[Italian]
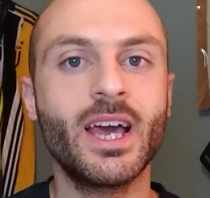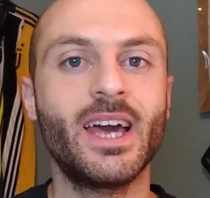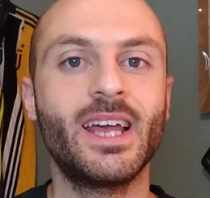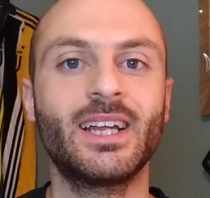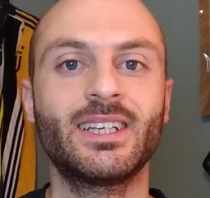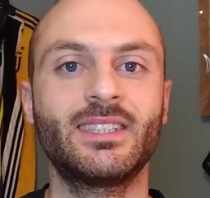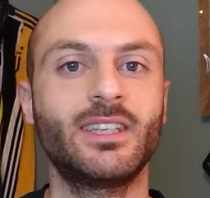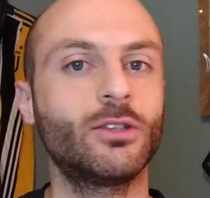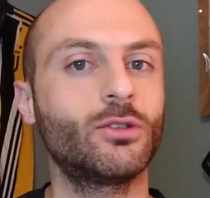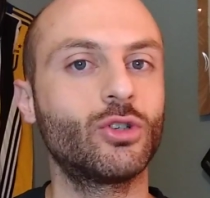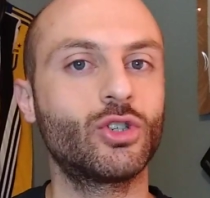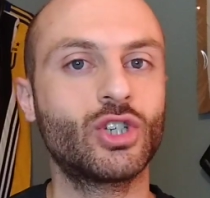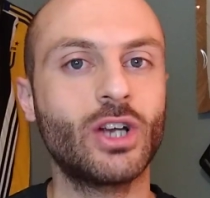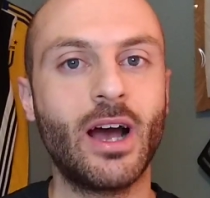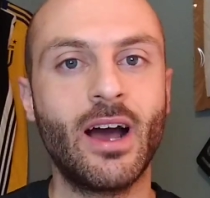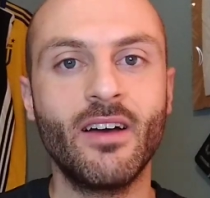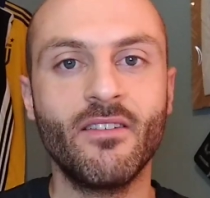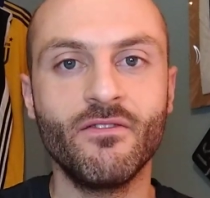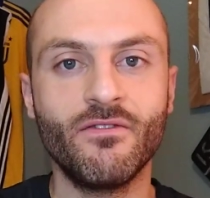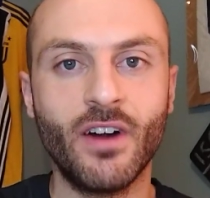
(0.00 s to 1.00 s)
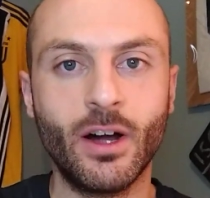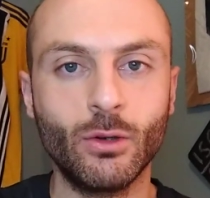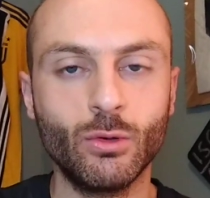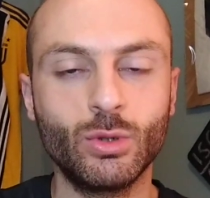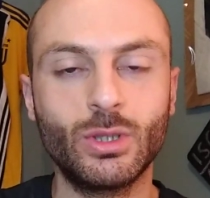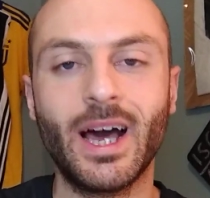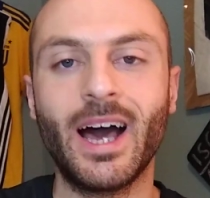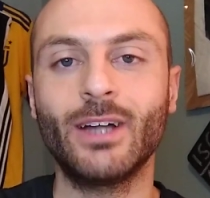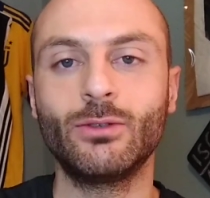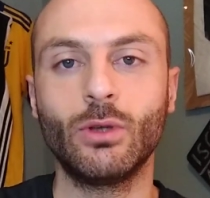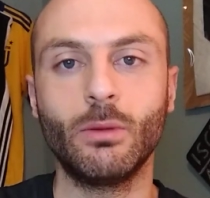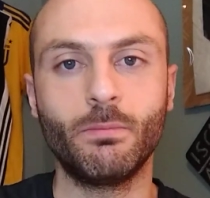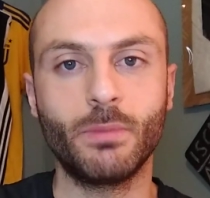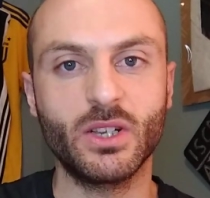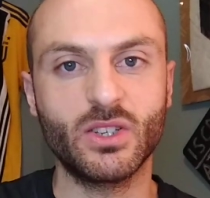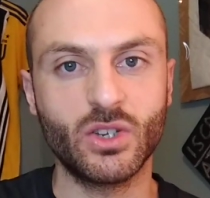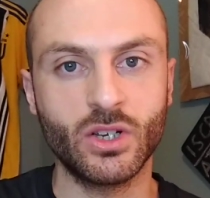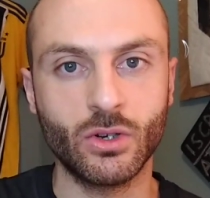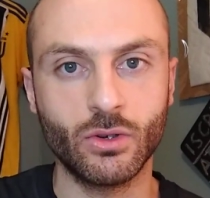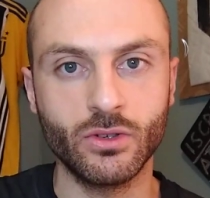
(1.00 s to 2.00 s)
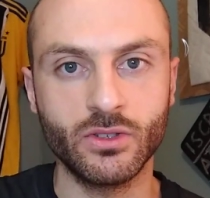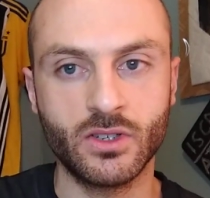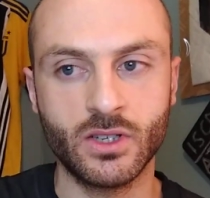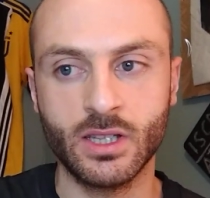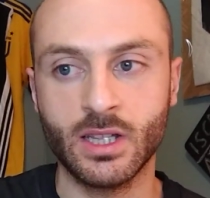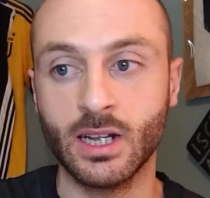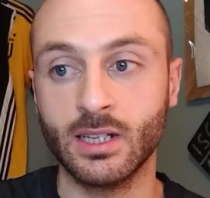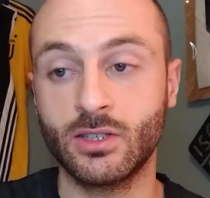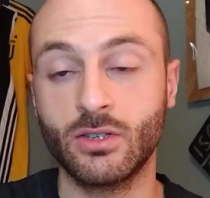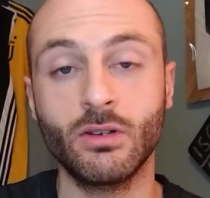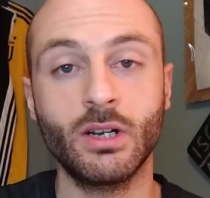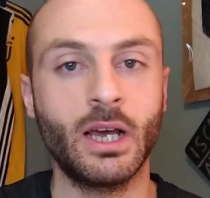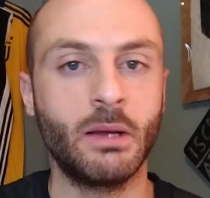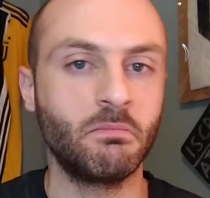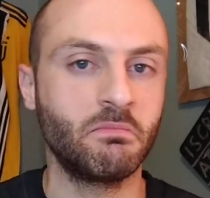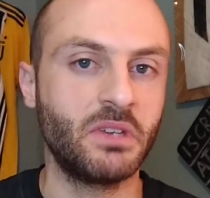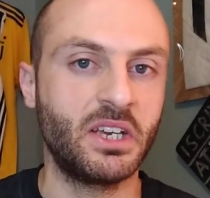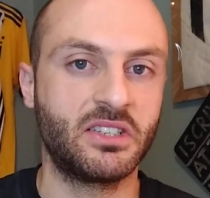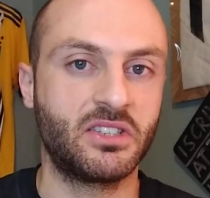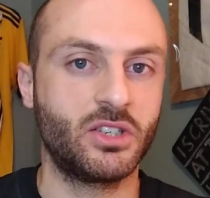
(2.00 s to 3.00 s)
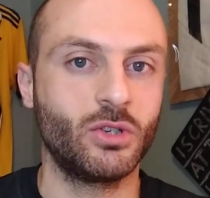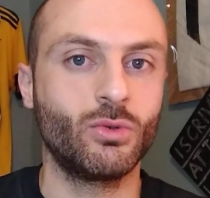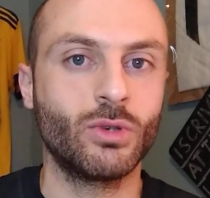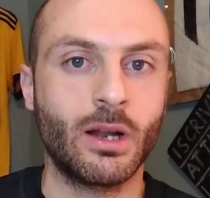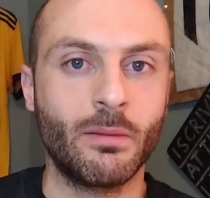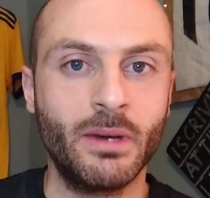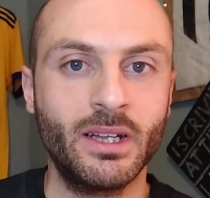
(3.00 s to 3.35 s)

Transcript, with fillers: era stato già valutato e preso in considerazione e sicuramente